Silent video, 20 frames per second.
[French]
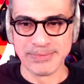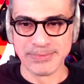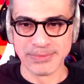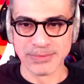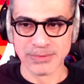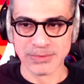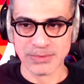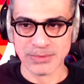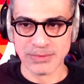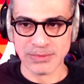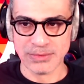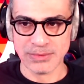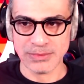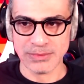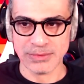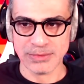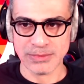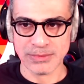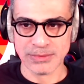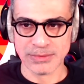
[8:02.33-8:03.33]
Et eh,
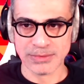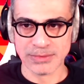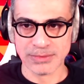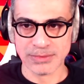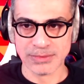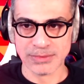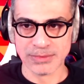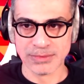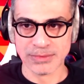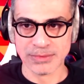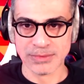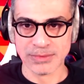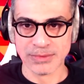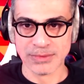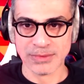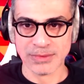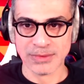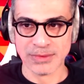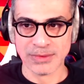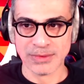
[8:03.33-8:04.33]
j'ai fait
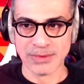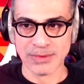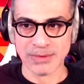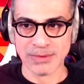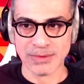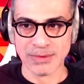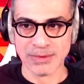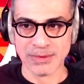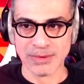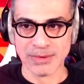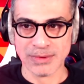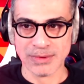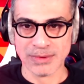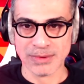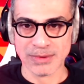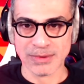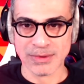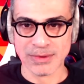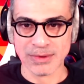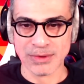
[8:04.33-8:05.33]
une omelette.
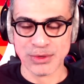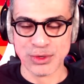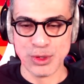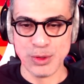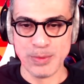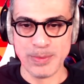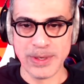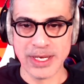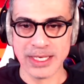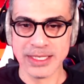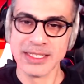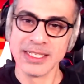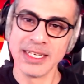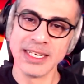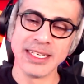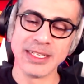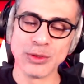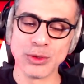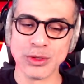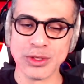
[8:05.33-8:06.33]
Super, tiens, il
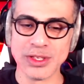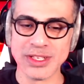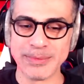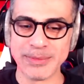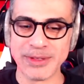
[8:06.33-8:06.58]
y a ton deuxième